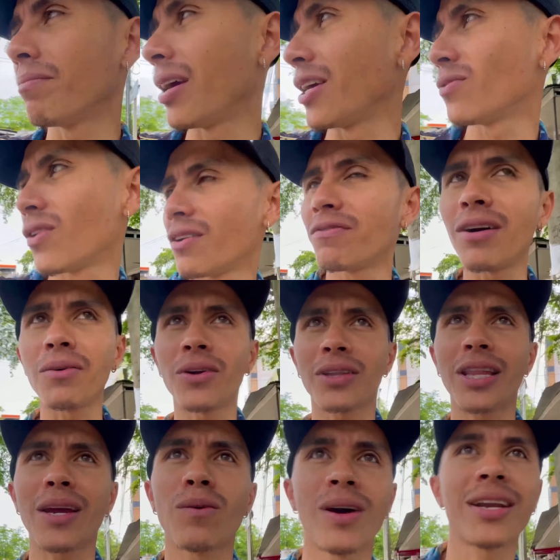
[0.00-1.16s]
me hizo el favor
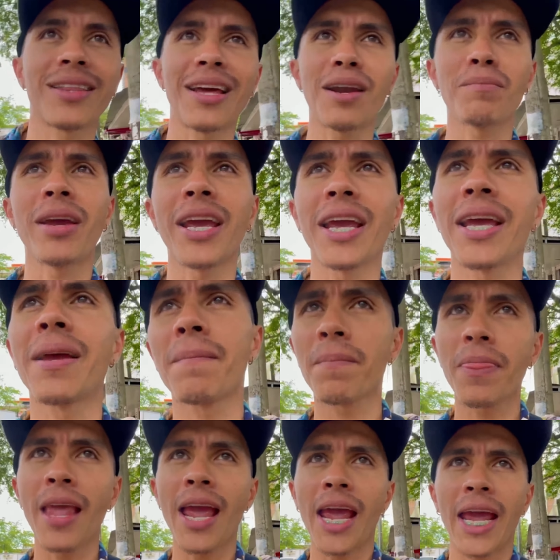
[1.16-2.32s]
de guardarme
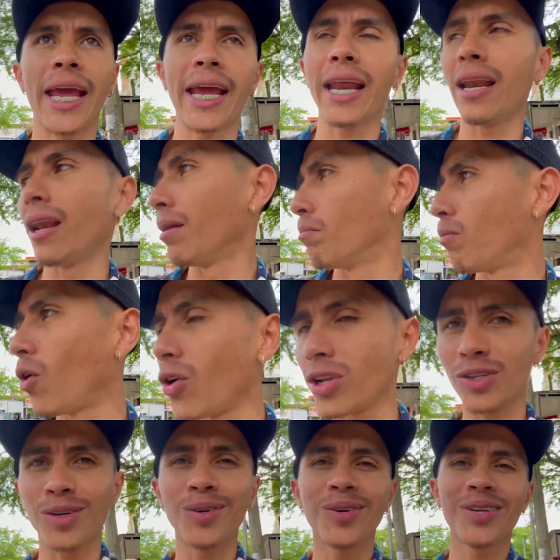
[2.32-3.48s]
el
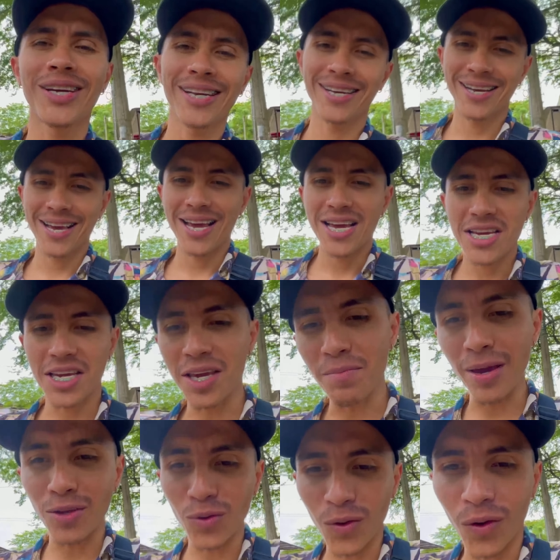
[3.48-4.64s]
bolso y me
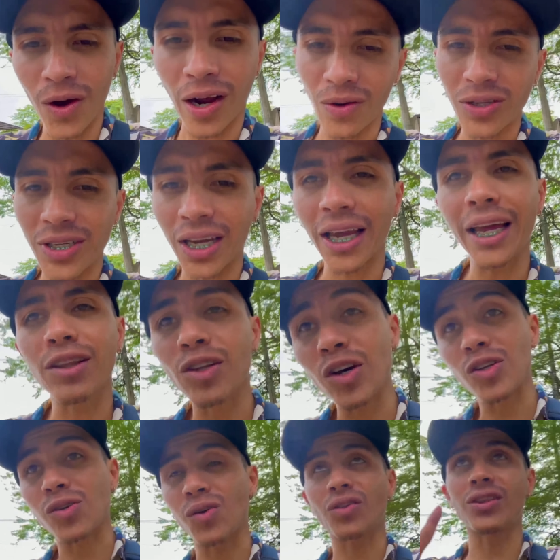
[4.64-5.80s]
ayudó a conseguir
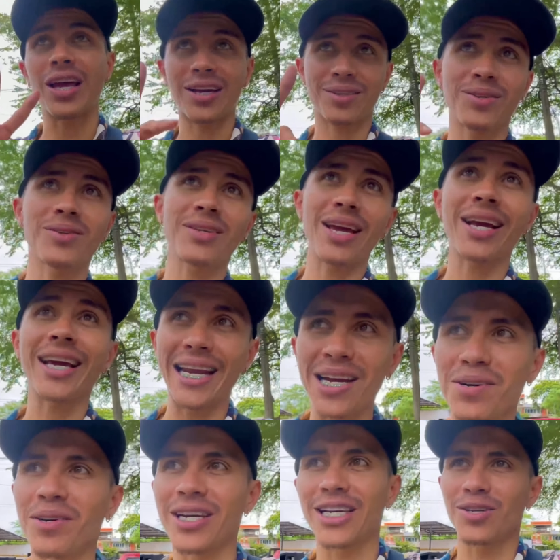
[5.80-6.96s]
dos contactos que
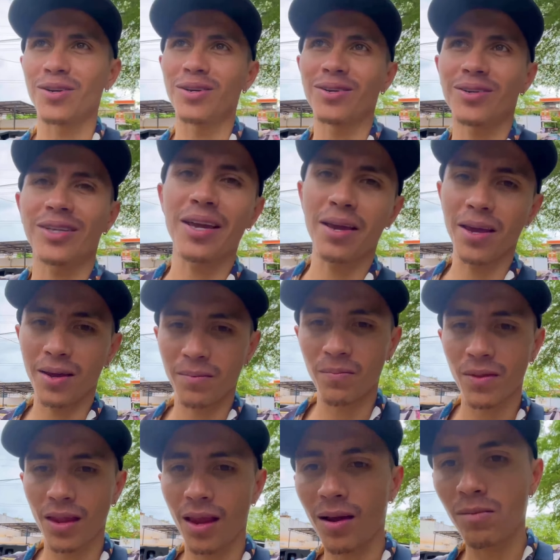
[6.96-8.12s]
creo que son los que
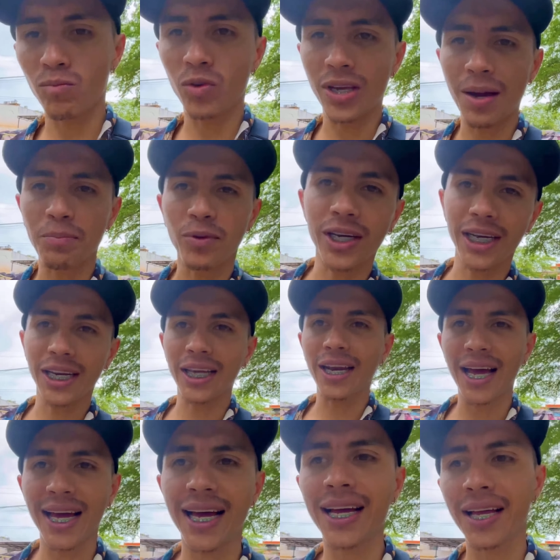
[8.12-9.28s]
voy a poder ir
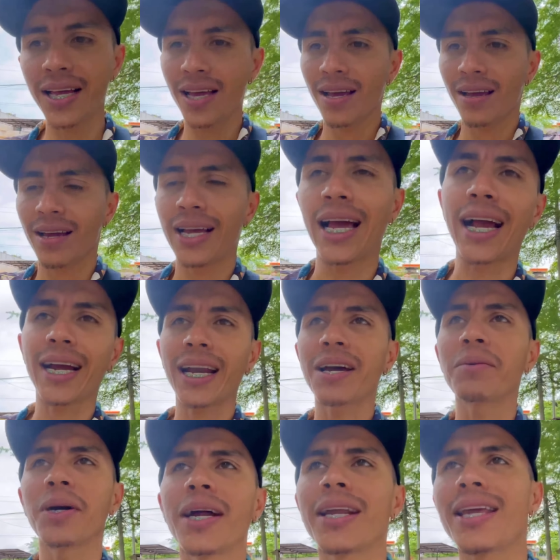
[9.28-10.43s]
a,
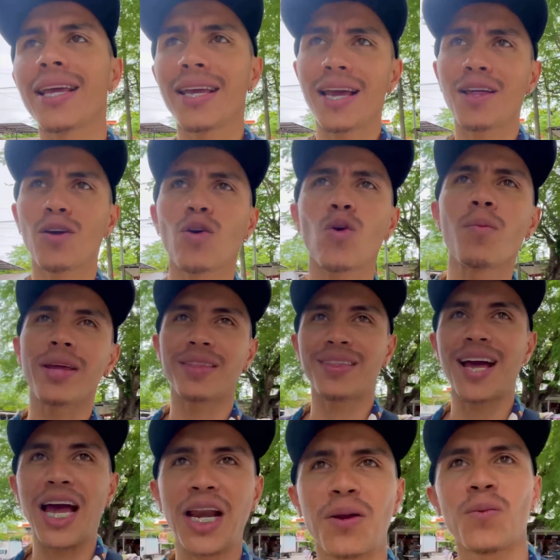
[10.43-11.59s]
grabar y a
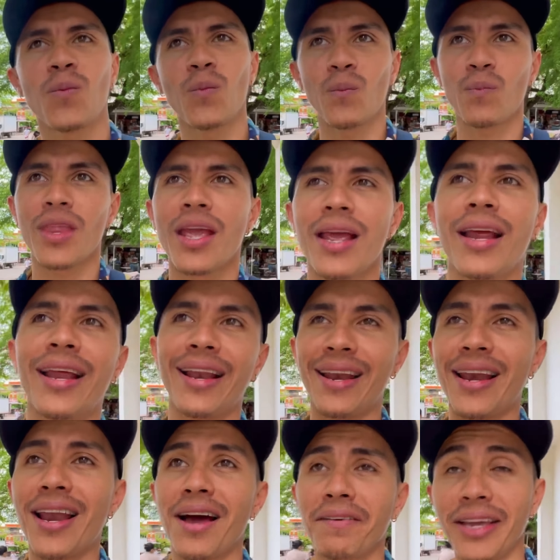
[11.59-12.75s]
documentar
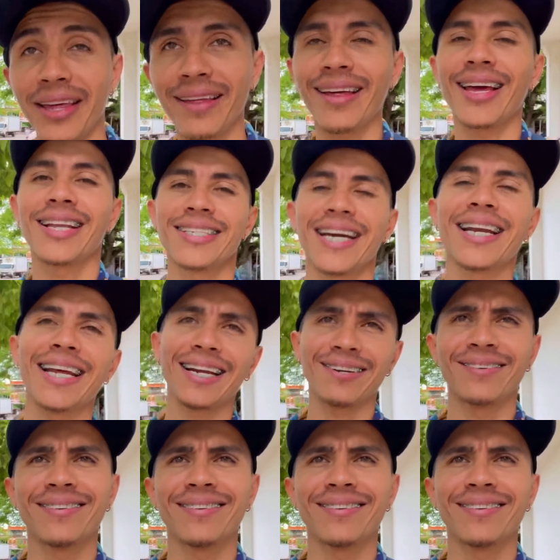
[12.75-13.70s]
la vida del llanero.